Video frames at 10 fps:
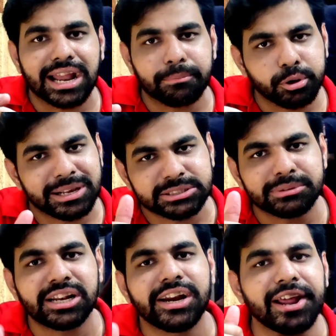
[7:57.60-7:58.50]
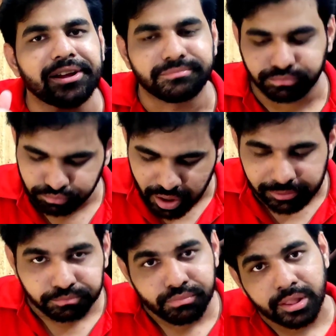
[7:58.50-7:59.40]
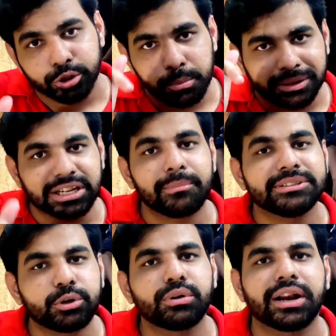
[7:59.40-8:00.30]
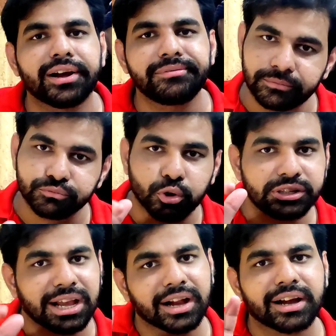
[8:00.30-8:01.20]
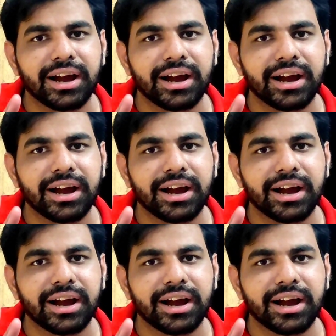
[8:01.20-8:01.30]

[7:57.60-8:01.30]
अगर आपको भी ऐसा मज़ा लेना है तो मथुरा में ज़रूर आना और यहाँ